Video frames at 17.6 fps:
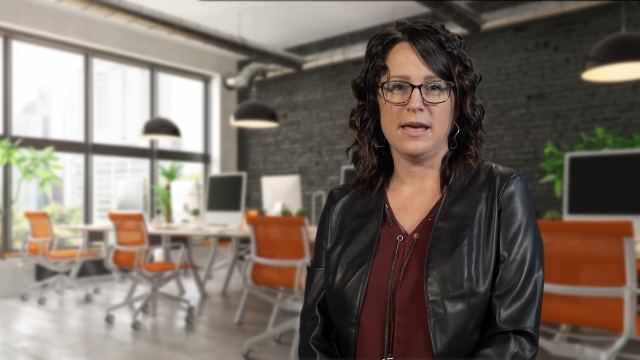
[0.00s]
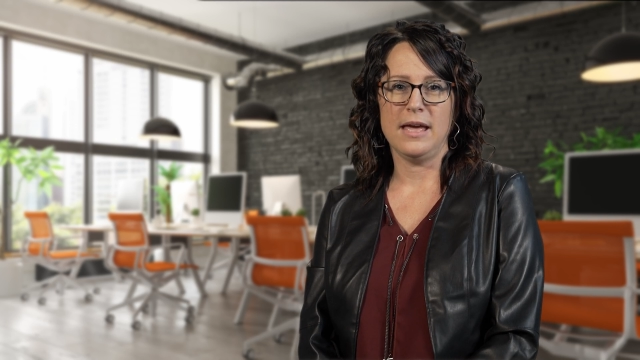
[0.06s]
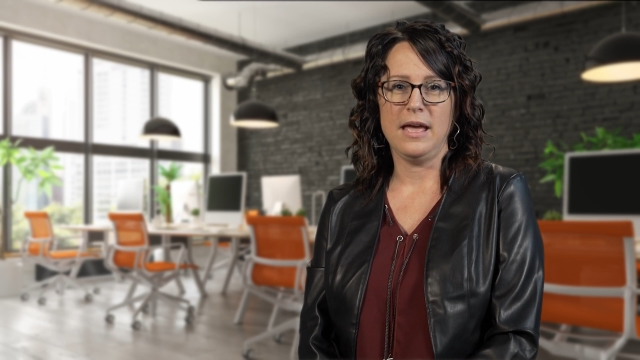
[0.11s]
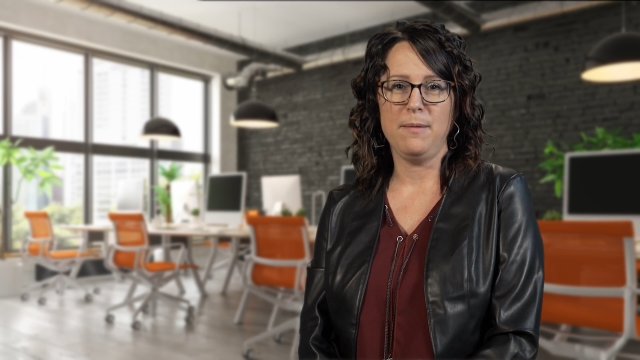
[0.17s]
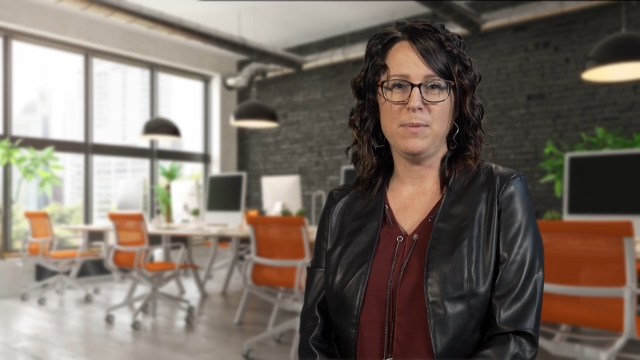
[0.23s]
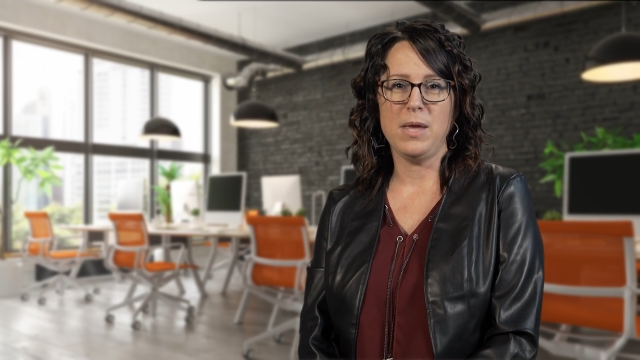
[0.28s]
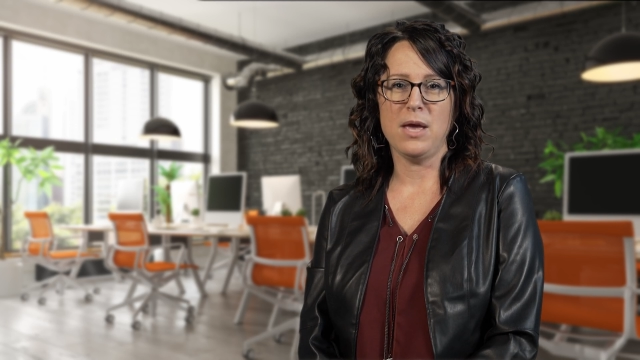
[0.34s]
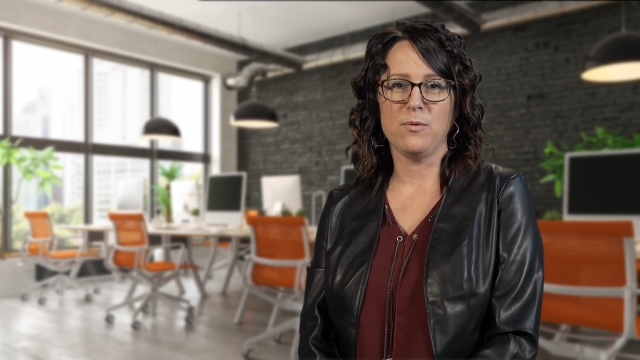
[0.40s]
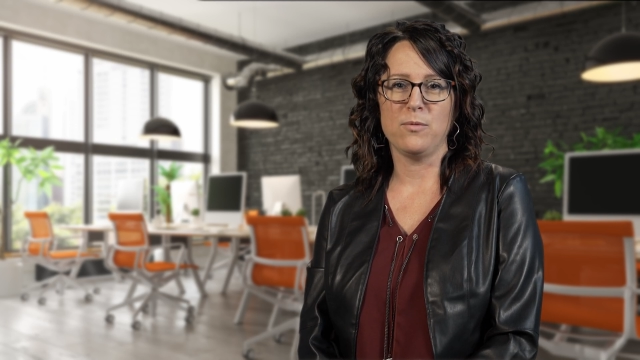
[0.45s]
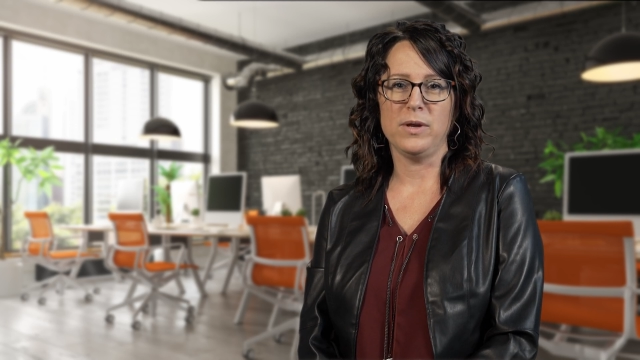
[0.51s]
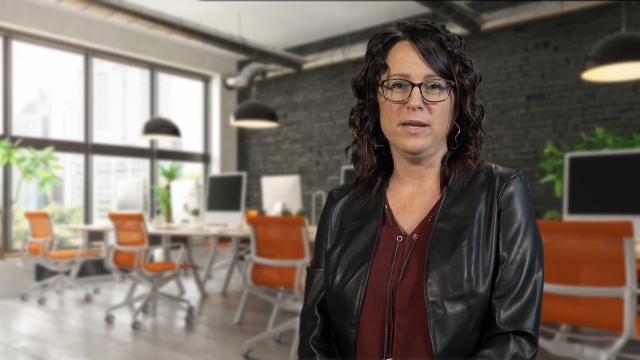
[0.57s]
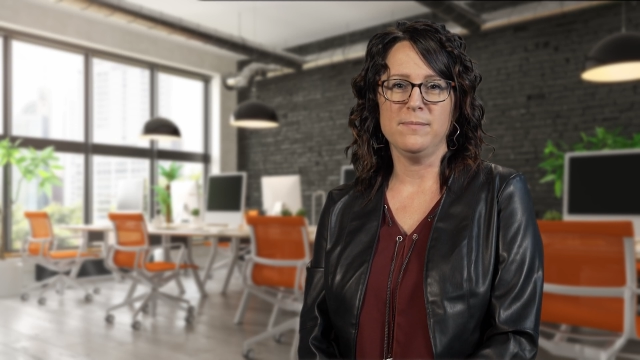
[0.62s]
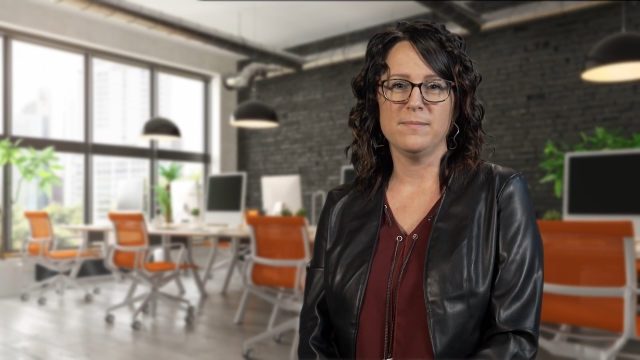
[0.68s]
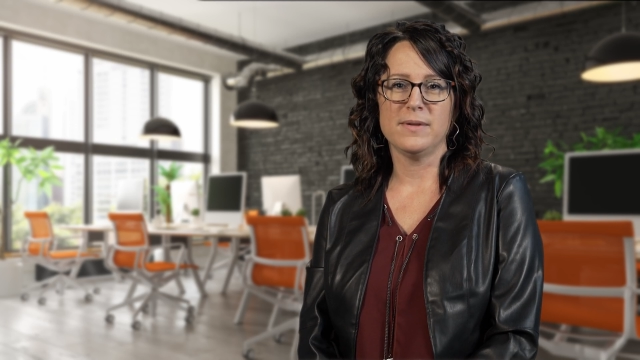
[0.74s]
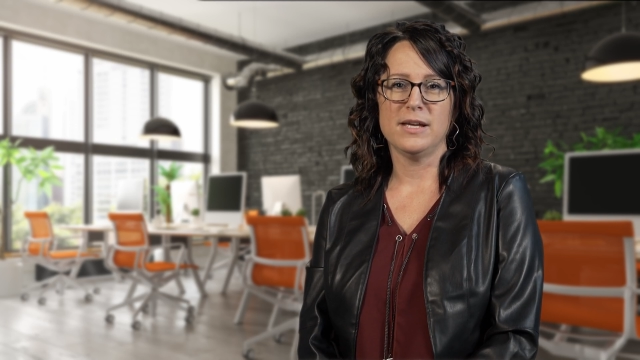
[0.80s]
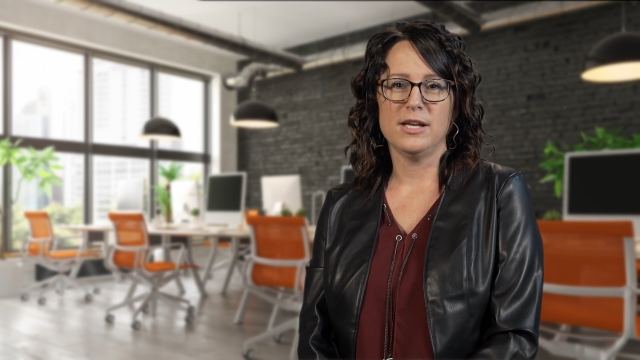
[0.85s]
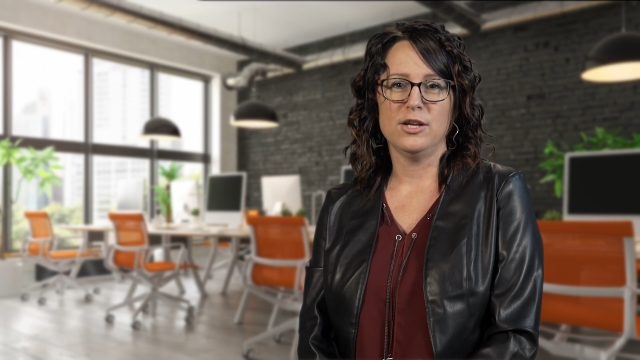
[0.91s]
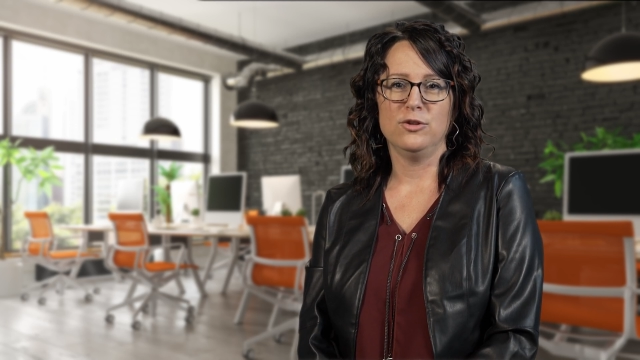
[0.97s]
Eh bien oui,
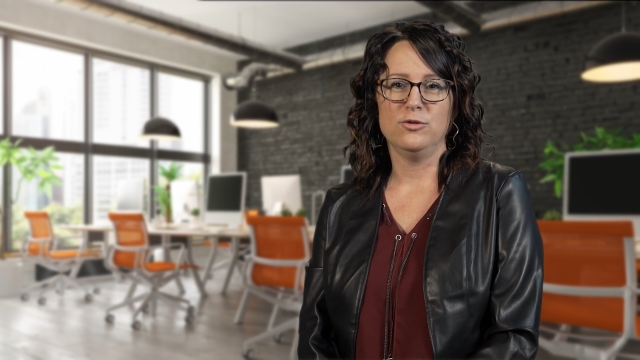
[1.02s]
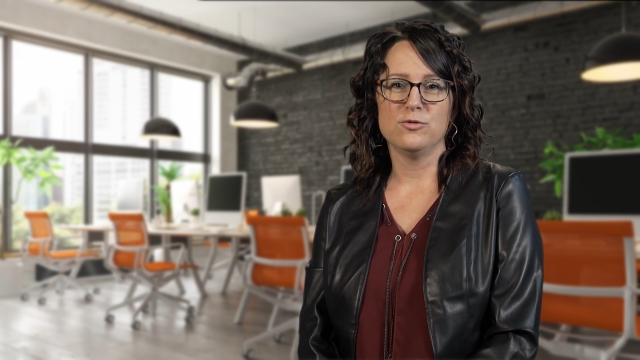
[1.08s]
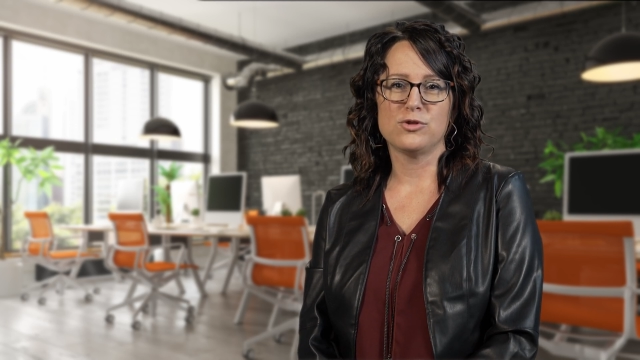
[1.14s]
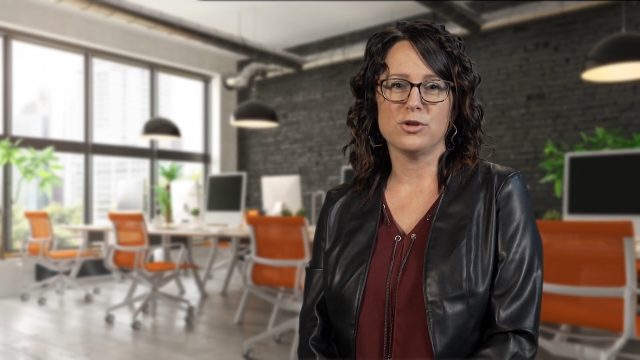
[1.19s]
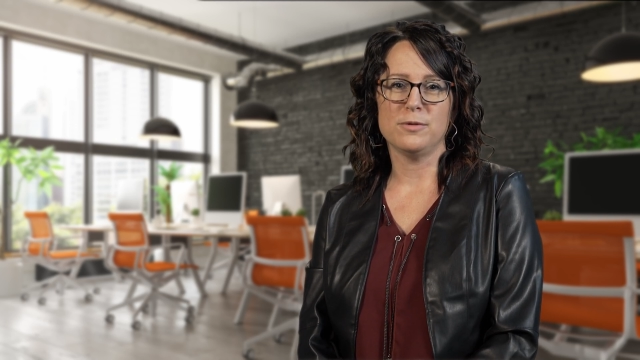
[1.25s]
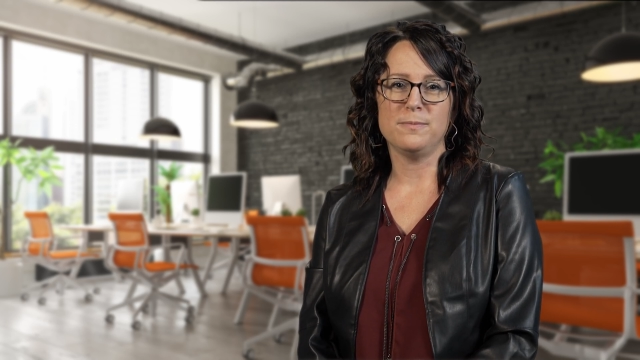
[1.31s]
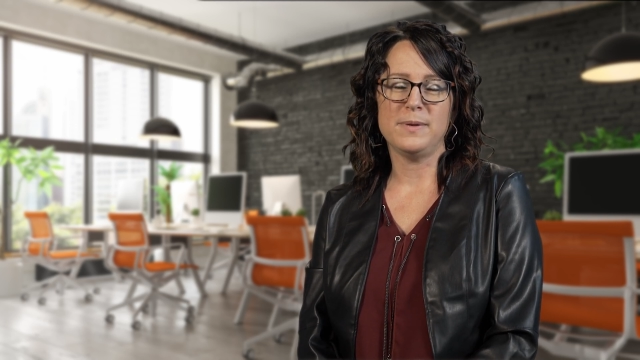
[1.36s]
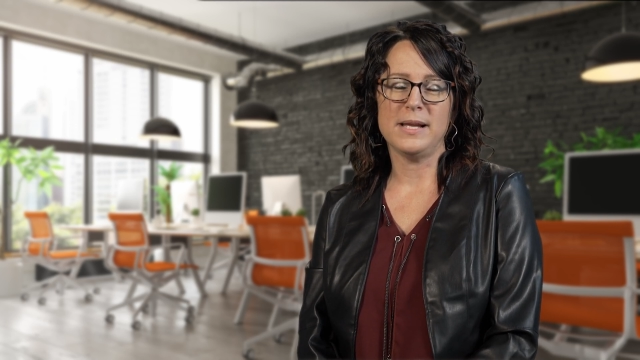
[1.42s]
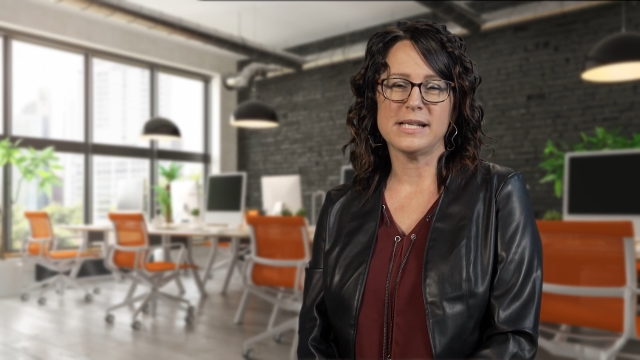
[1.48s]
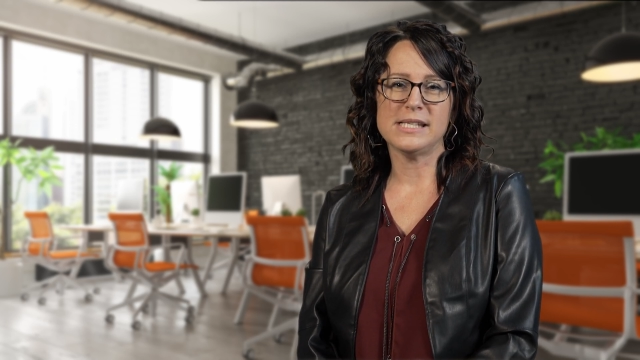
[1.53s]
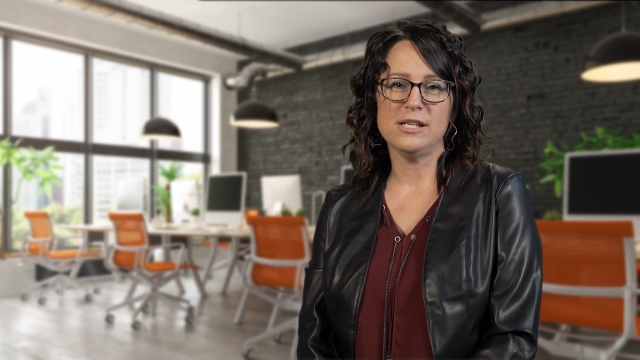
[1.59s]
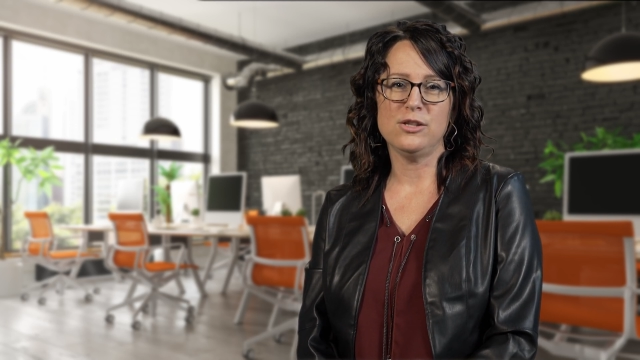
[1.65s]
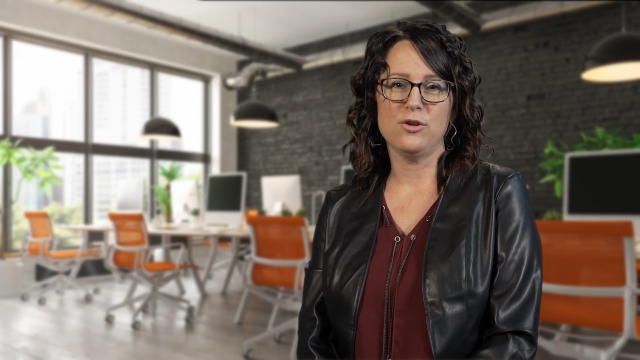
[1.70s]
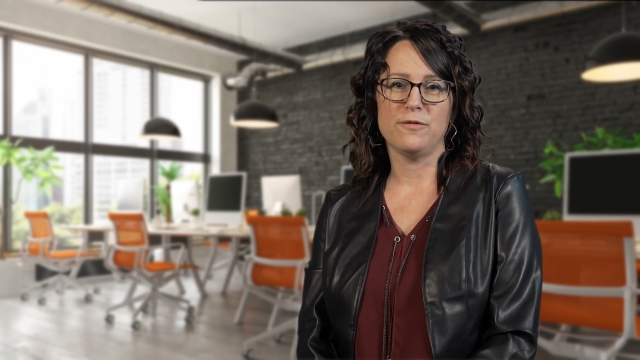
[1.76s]
nous sommes placés